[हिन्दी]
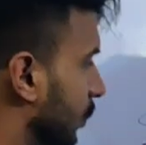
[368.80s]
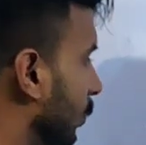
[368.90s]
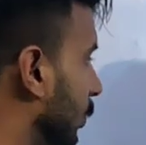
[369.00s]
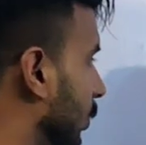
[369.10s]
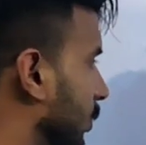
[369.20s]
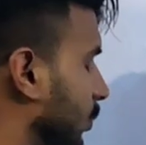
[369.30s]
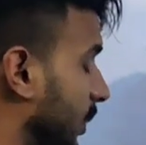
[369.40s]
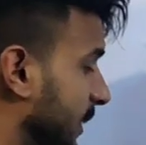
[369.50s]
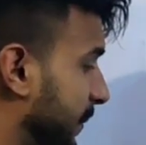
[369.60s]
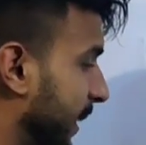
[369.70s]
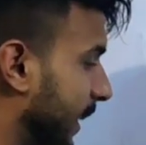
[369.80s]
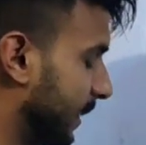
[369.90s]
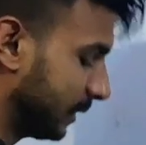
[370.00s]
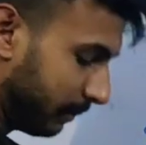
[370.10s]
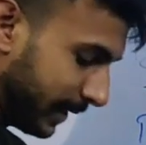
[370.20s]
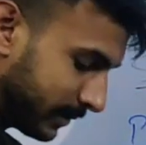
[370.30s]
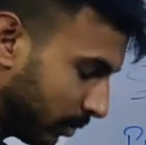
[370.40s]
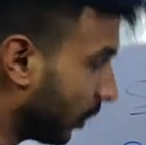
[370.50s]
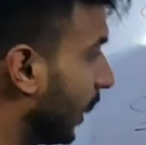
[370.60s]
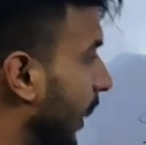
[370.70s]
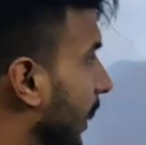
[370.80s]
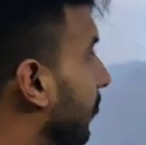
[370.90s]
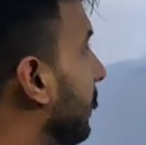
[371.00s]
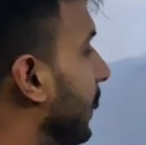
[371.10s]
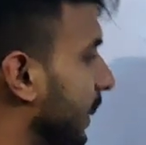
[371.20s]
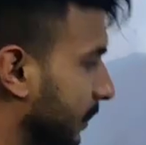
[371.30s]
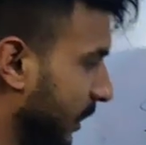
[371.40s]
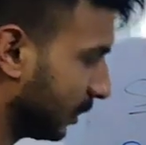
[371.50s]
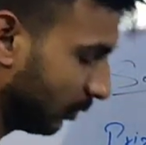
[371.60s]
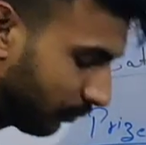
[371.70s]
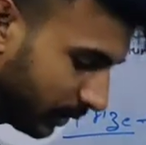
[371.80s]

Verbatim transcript: तो दोस्तों इस प्रकार से बैच होगा अब मैं बात करता हूँ